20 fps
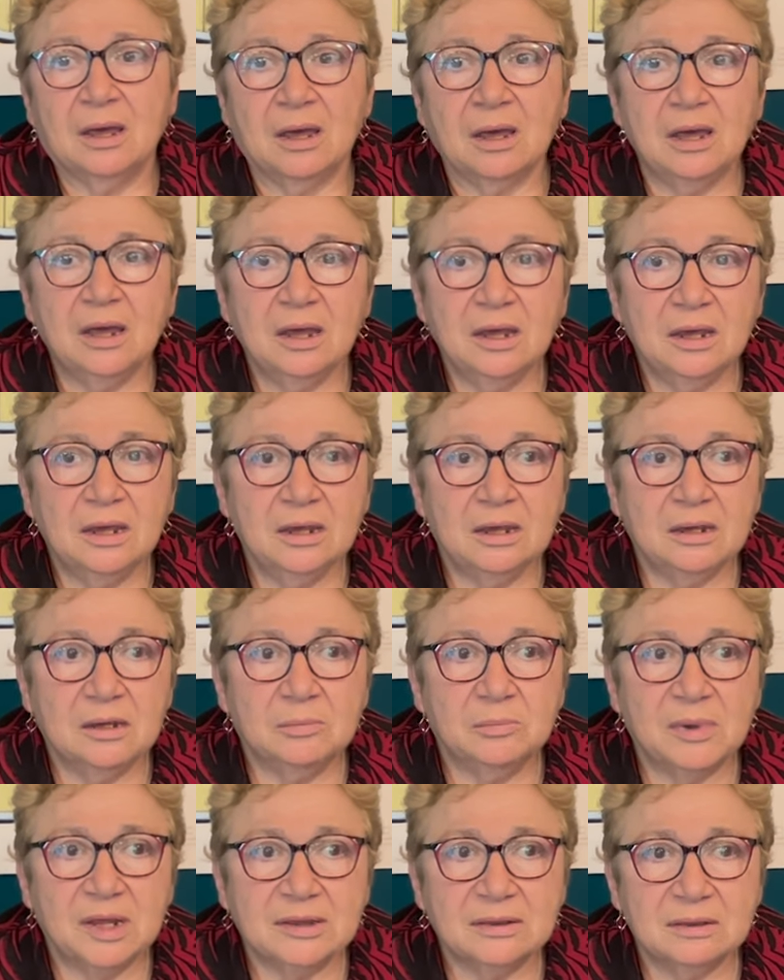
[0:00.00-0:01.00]
Et
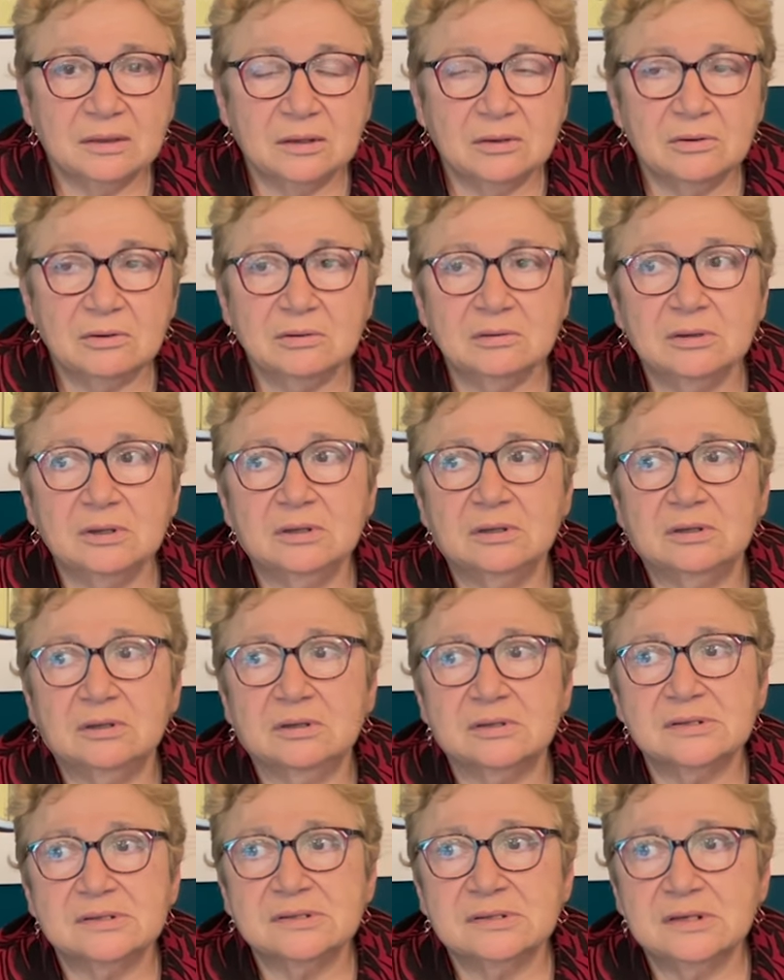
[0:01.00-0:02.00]

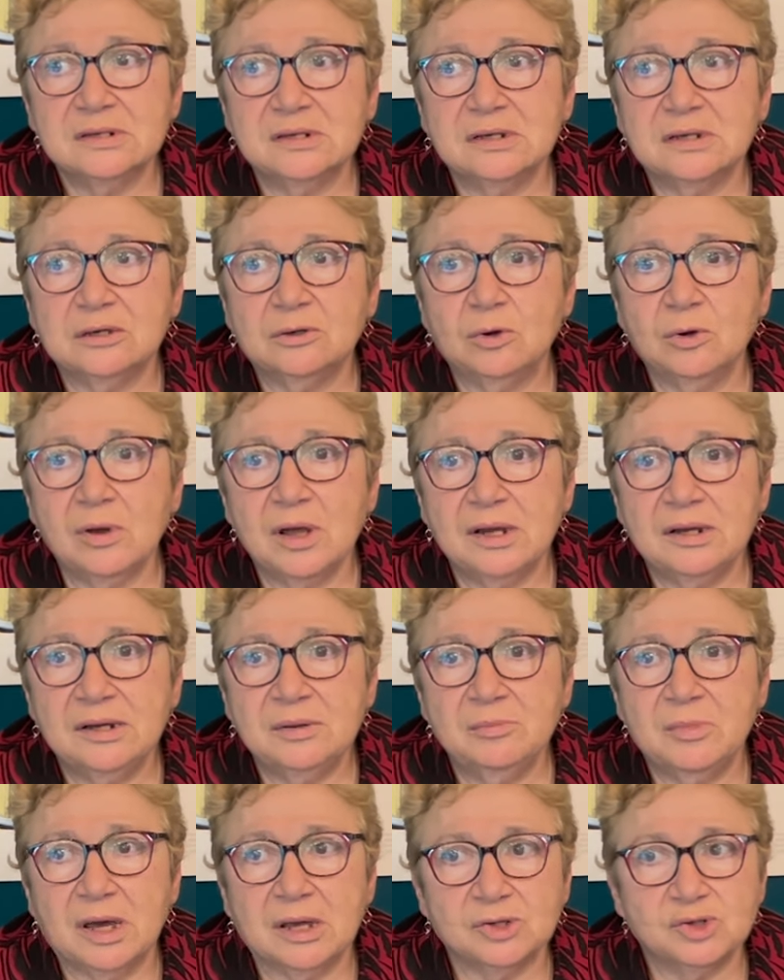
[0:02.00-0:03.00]
maintenant, c'est Coralie
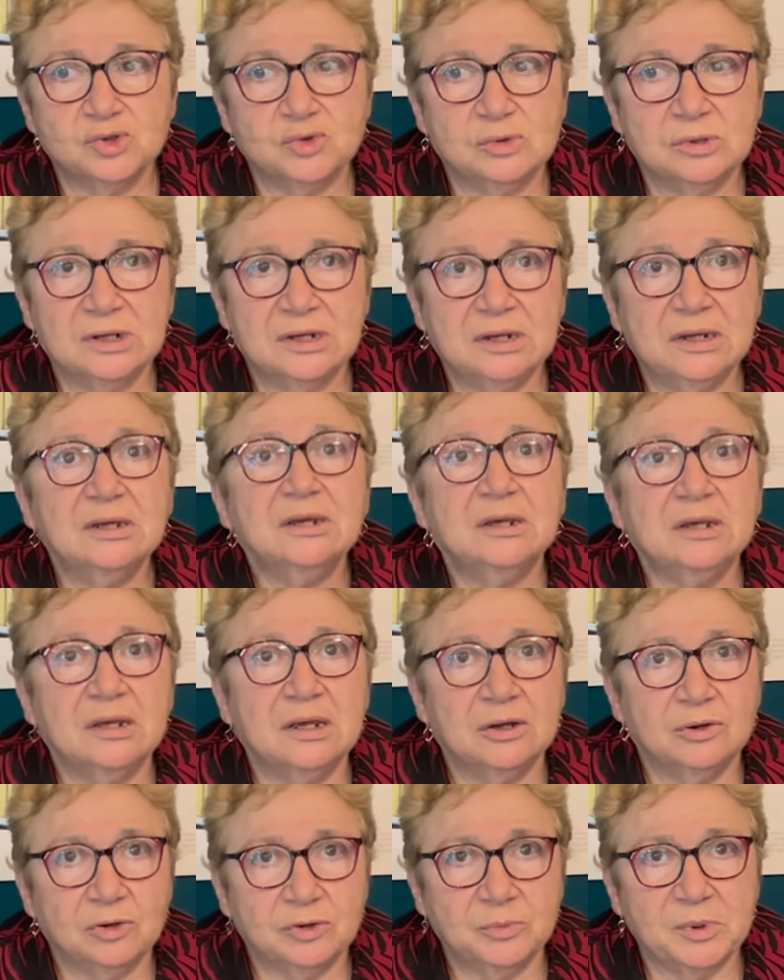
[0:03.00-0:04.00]
Marjolet qui
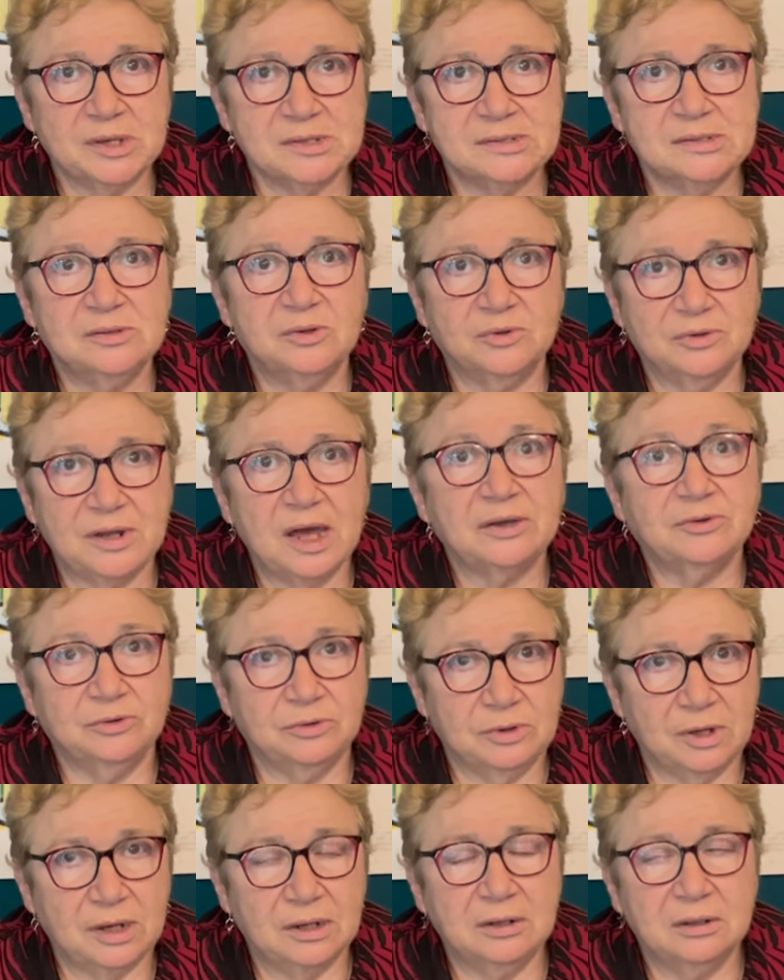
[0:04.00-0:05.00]
est notre présidente
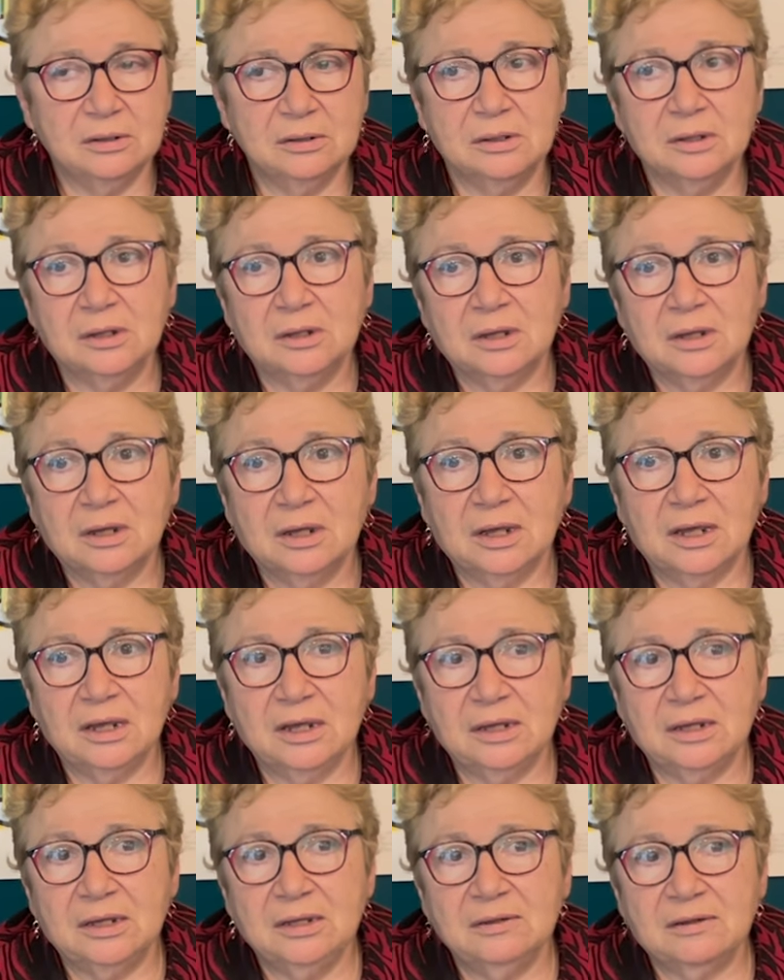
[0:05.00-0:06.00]
actuelle,
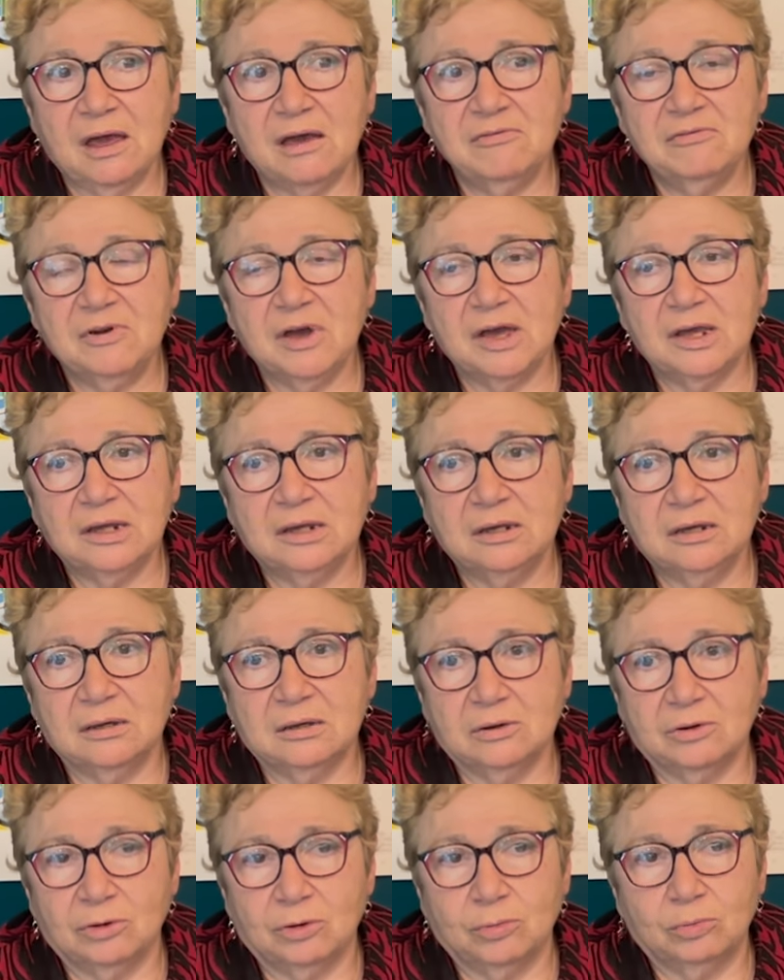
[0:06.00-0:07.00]
et qui travaille
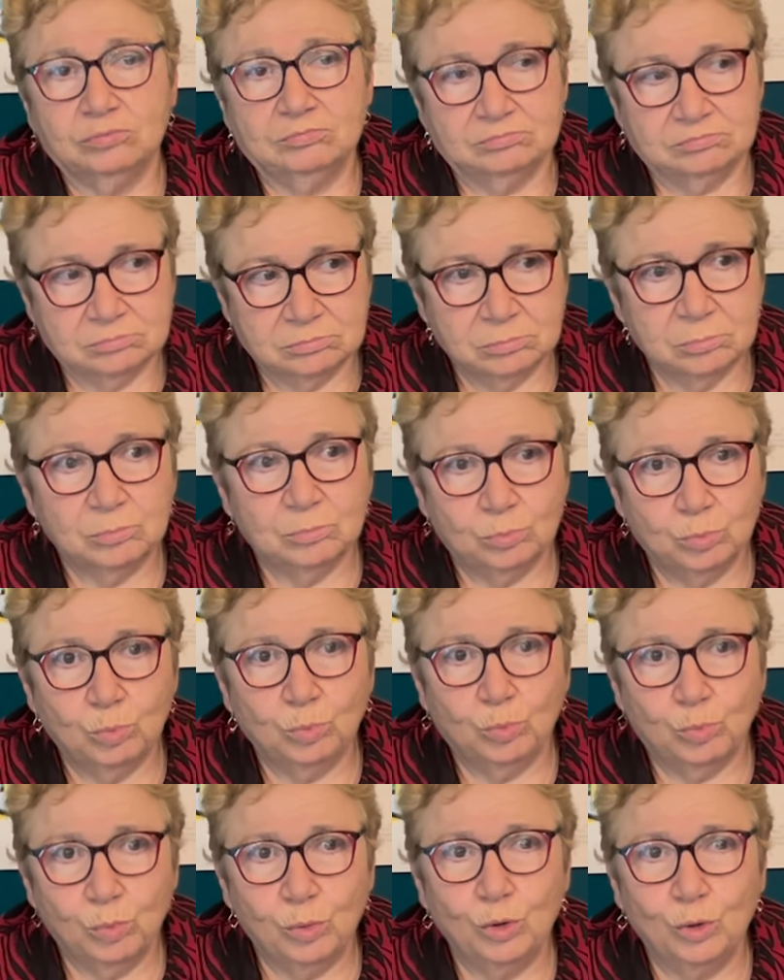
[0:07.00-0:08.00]
euh,
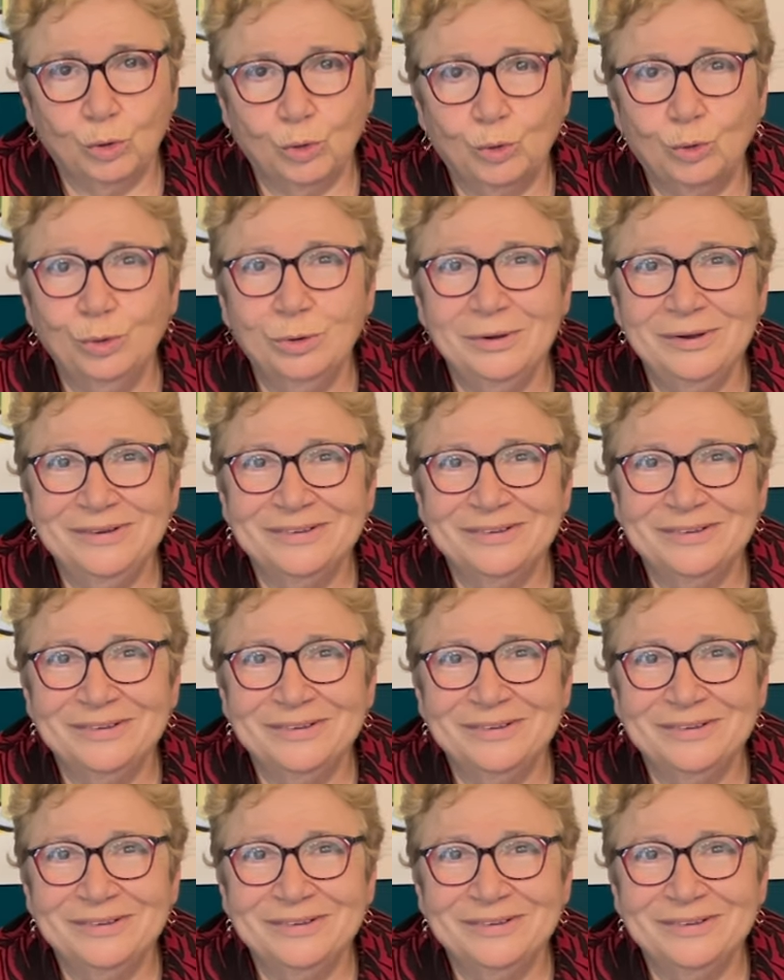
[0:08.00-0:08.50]
beaucoup